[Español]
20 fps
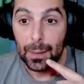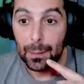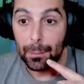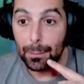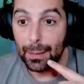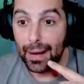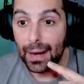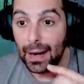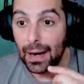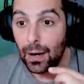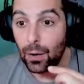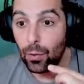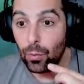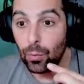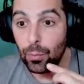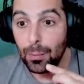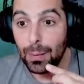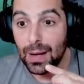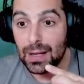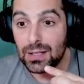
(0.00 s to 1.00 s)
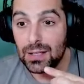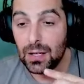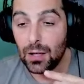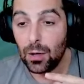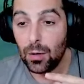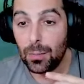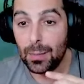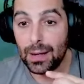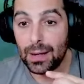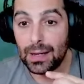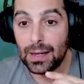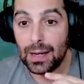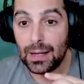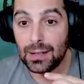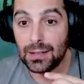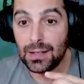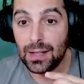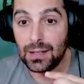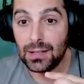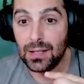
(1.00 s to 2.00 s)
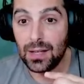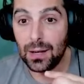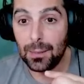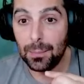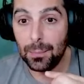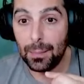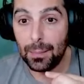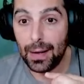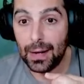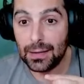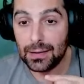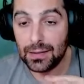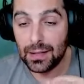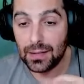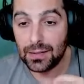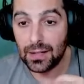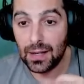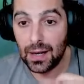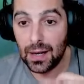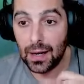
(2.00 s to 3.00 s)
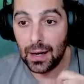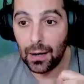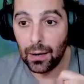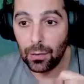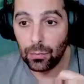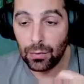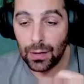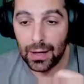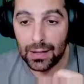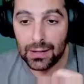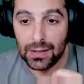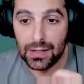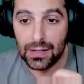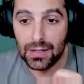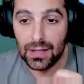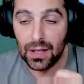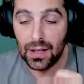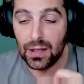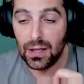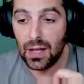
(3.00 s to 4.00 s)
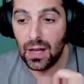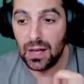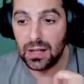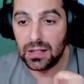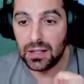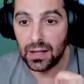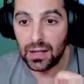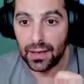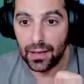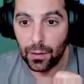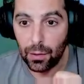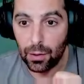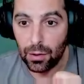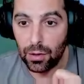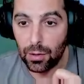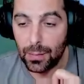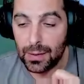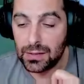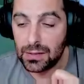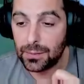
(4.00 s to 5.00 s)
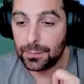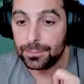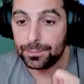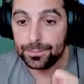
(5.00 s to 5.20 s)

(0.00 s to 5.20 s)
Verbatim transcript: pega un básico, marca a Sasa, pega a Sasa una asistencia y se queda, no hizo más.